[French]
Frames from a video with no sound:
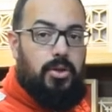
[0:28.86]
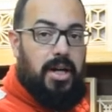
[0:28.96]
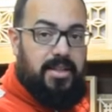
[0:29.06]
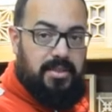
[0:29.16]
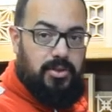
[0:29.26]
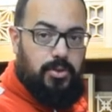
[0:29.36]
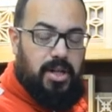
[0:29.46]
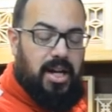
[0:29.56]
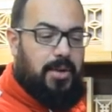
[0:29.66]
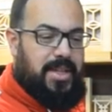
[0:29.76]
le
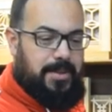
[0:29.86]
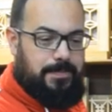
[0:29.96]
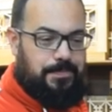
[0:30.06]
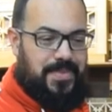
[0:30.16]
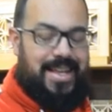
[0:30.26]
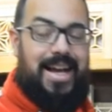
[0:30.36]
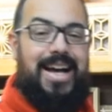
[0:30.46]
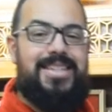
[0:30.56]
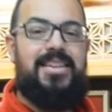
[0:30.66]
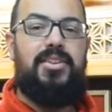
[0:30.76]
Asanoa. Ah oui,
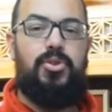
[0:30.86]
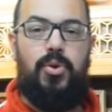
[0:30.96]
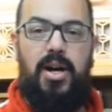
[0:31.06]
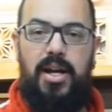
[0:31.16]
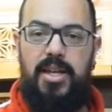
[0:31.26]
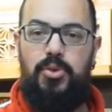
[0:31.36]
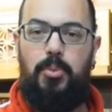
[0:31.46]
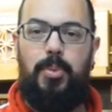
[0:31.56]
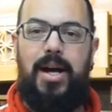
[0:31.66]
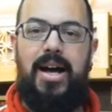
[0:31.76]
Asa Noah et
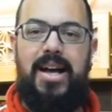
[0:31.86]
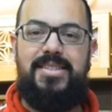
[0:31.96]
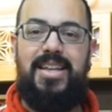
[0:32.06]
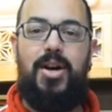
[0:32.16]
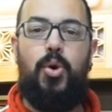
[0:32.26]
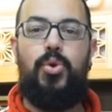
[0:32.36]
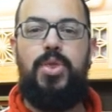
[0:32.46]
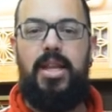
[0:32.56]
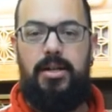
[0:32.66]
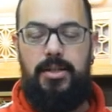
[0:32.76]
non pas Asa
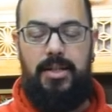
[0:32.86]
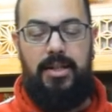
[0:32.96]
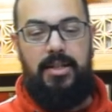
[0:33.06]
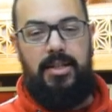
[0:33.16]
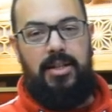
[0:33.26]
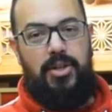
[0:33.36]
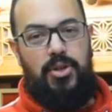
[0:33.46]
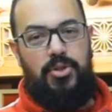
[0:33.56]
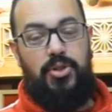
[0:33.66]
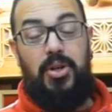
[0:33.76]
Ona.
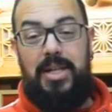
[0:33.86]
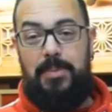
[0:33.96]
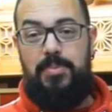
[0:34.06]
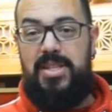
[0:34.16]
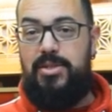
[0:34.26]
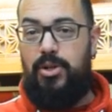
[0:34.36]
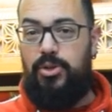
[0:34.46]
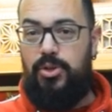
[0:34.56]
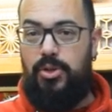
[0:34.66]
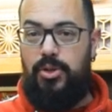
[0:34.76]
Dans
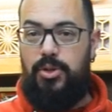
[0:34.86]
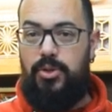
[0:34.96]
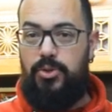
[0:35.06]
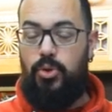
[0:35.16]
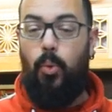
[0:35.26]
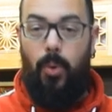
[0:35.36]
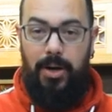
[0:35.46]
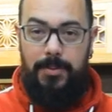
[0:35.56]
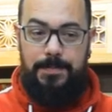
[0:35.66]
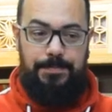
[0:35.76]
l'épisode
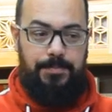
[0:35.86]
3, euh,